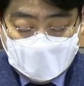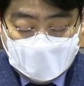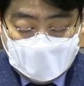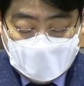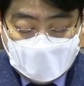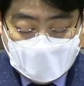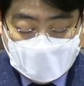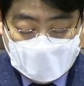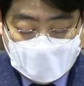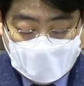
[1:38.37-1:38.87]

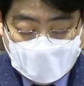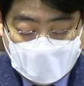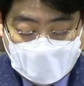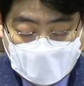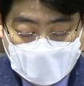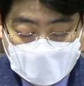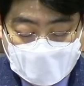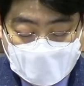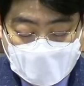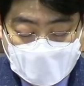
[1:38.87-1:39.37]
하늘에
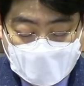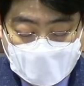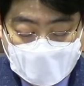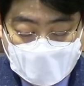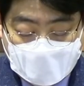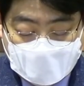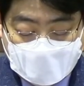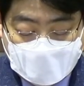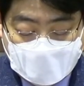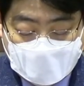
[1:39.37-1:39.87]
오르사
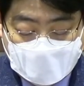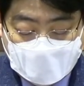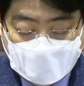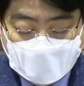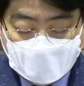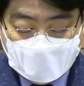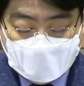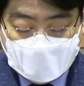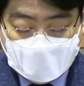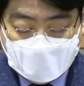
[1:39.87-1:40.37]

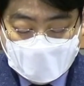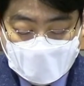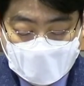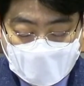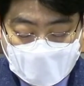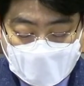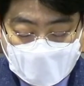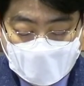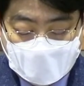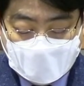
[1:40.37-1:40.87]
전능하신
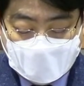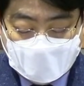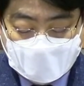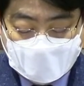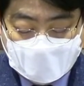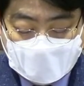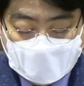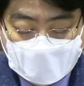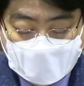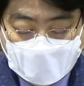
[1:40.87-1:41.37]
하나님
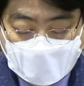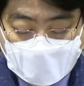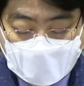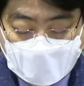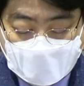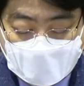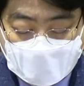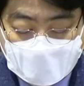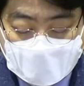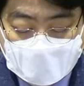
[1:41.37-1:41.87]
우편에
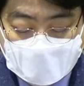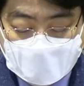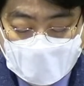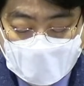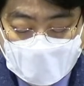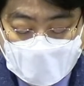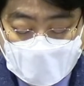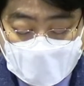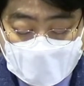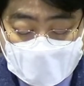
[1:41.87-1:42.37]
앉아
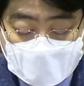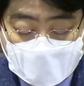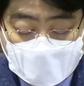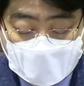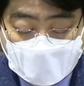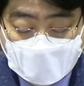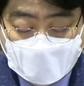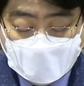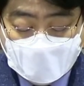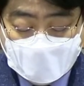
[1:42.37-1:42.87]

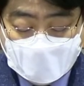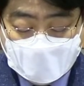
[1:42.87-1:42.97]
계시다가